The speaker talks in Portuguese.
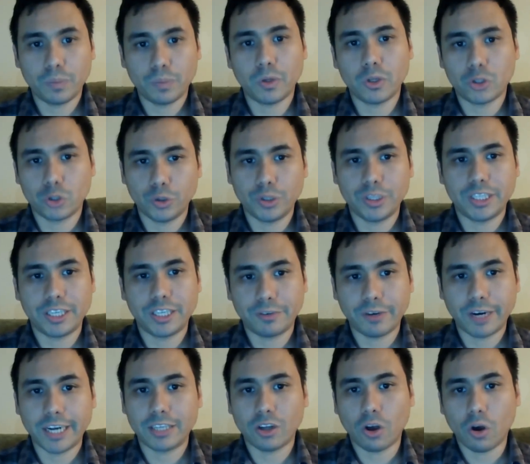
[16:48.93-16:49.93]
integrar o
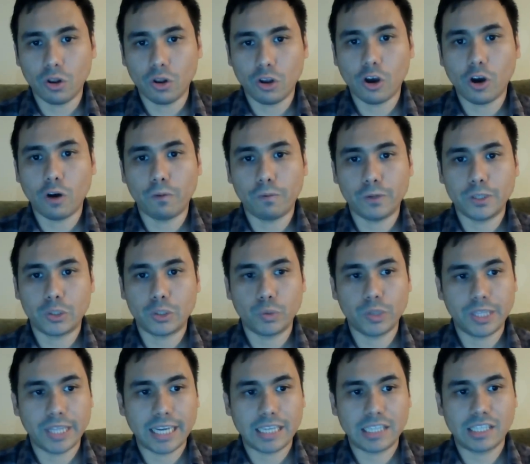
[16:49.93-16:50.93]
OnlyOffice ao
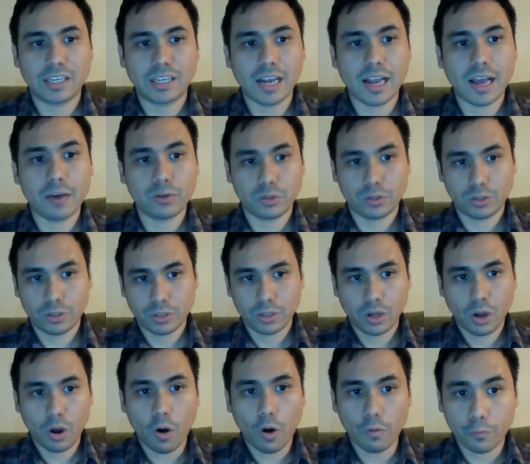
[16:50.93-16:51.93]
Nextcloud?
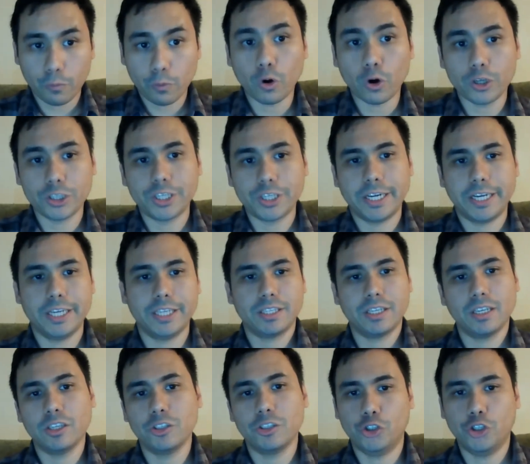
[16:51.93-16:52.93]
Claro que
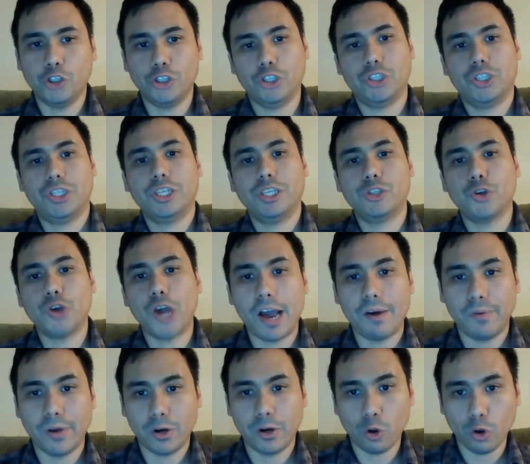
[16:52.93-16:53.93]
é,
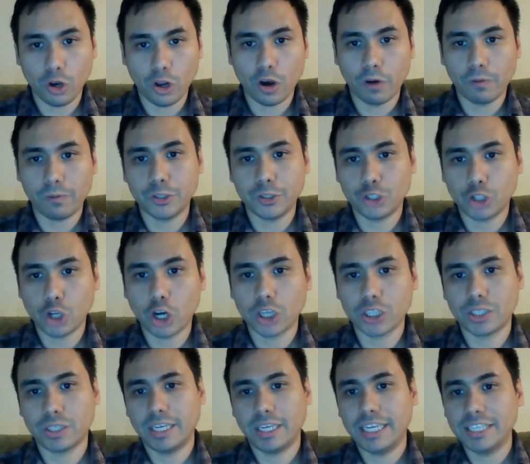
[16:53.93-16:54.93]
você só precisa
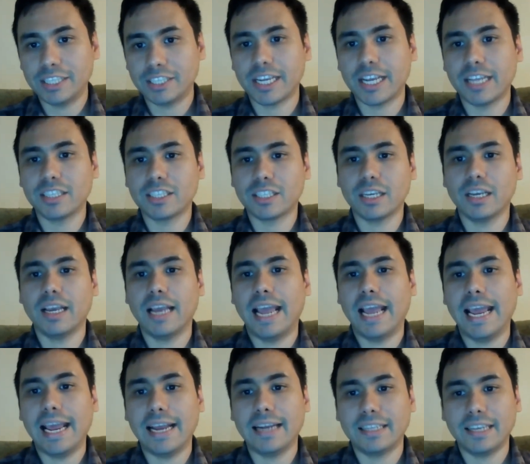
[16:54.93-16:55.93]
ter uma instância do
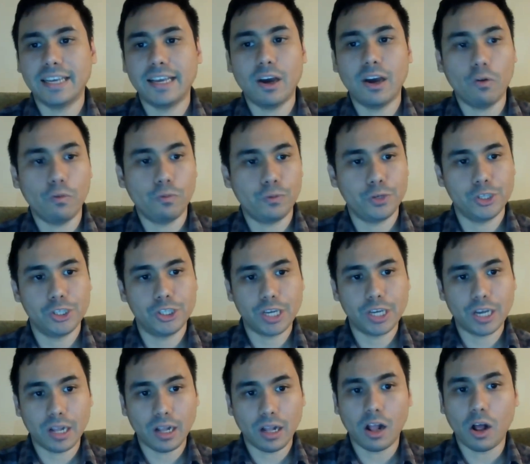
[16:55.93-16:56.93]
OnlyOffice e o
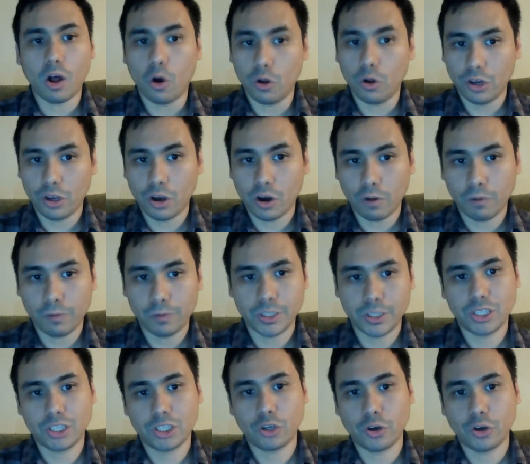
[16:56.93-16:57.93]
OnlyOffice Conector
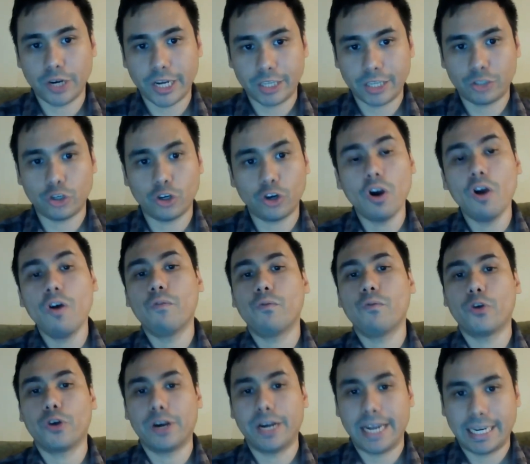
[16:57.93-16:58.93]
Oficial para
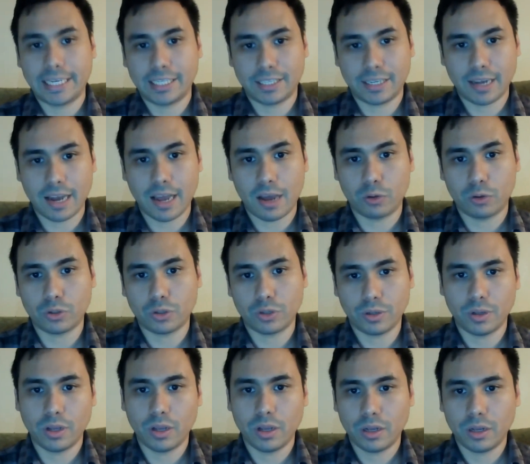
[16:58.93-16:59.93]
Nextcloud.
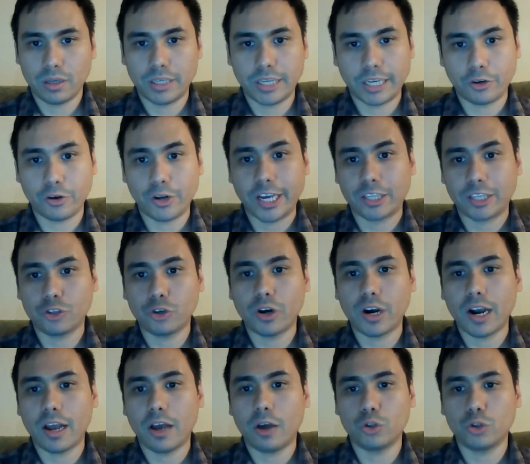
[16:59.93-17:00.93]
O conector
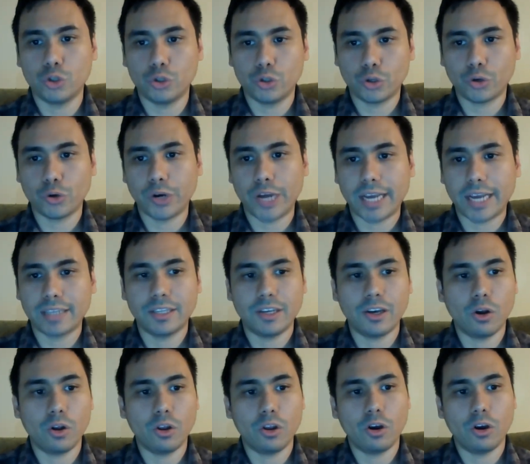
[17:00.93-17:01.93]
permite conectar o
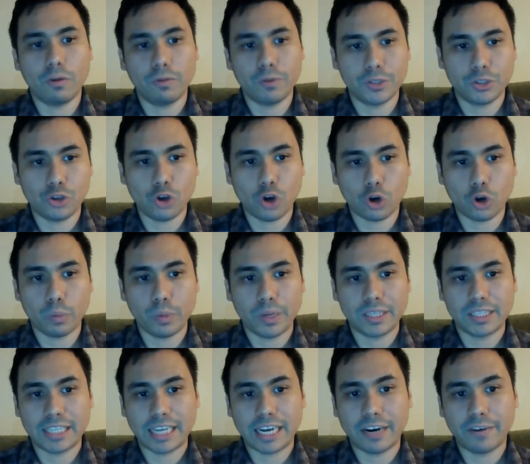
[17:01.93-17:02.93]
servidor do
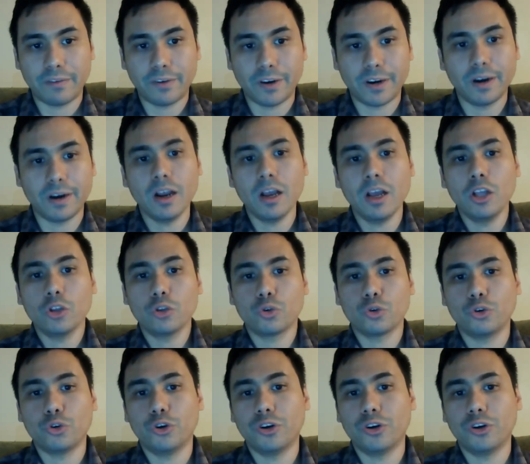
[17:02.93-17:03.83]
OnlyOffice à sua plataforma